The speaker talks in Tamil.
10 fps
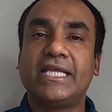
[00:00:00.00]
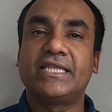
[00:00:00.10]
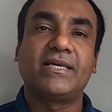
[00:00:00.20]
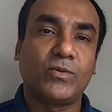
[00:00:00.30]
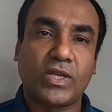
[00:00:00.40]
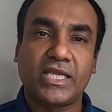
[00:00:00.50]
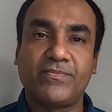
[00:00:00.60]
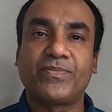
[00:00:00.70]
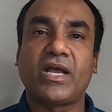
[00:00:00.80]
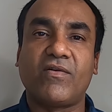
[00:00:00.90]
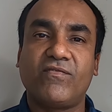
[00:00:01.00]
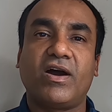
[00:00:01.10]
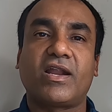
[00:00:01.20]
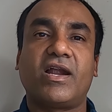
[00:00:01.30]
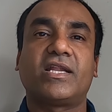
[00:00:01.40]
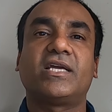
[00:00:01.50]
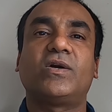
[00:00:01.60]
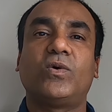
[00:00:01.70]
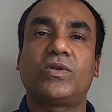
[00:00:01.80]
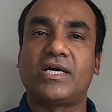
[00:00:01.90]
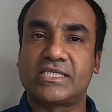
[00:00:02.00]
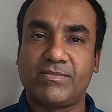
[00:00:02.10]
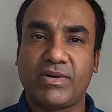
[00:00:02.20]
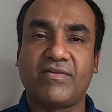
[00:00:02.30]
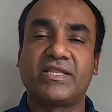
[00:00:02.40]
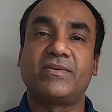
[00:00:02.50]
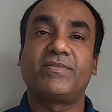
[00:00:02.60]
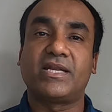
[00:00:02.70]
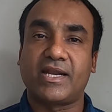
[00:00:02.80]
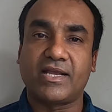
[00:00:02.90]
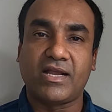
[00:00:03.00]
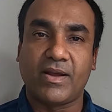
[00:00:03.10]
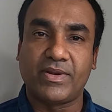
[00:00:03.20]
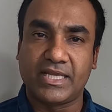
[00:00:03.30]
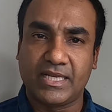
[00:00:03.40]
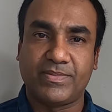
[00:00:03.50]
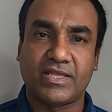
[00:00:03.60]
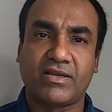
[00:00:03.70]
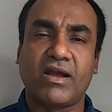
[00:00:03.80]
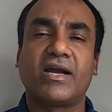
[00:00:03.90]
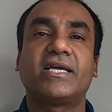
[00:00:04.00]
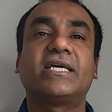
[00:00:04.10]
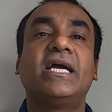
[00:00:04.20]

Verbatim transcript: இந்த முறையும் அவ்வாறான ஒரு அசம்பாவிதம் நடக்காமல் இருப்பதற்காக